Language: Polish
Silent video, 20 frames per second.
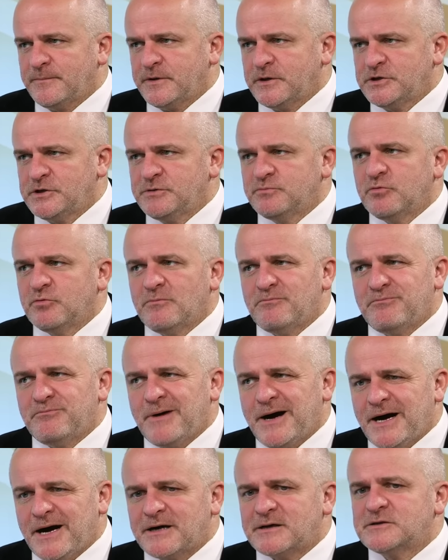gdzie było
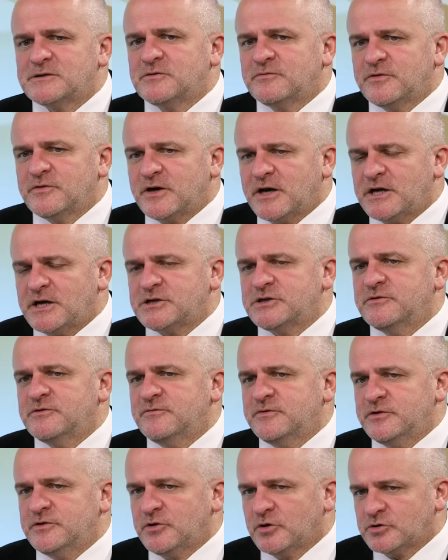bardzo wyraźnie
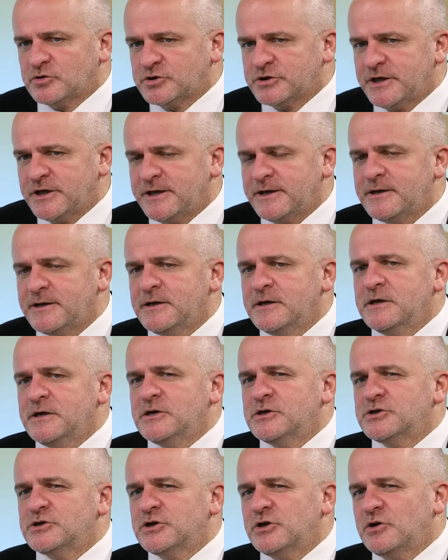widoczne,
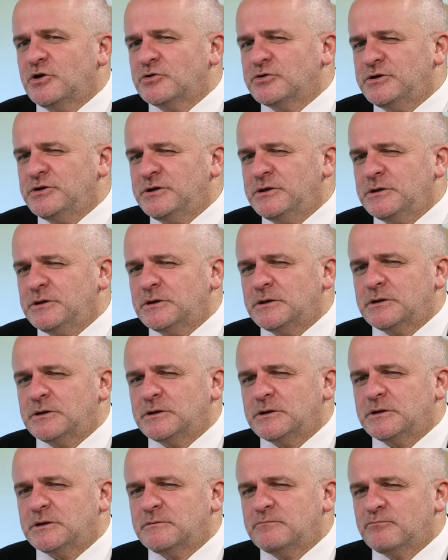że oni
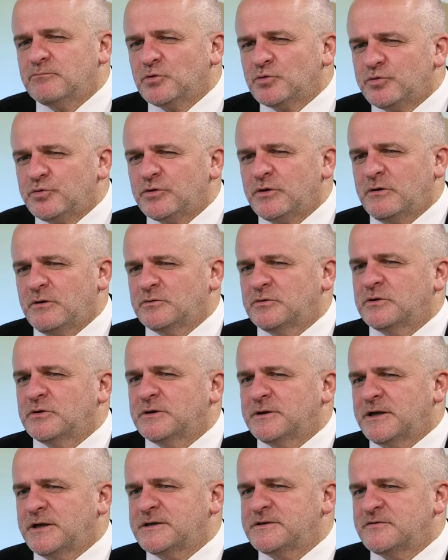e, budują
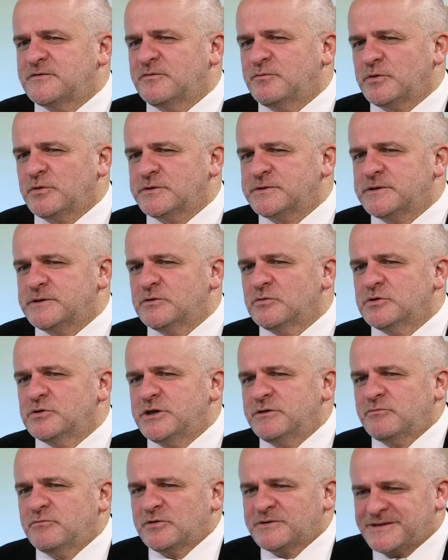autorytaryzm w Polsce. Ludzie
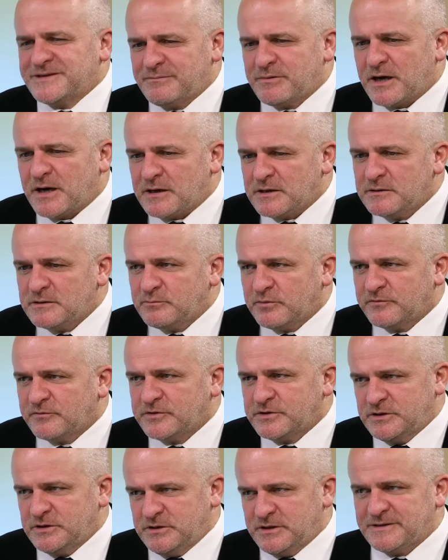im to zabrali,
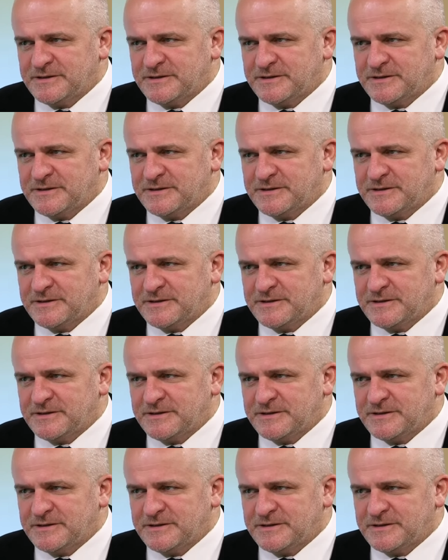powiedzieli nie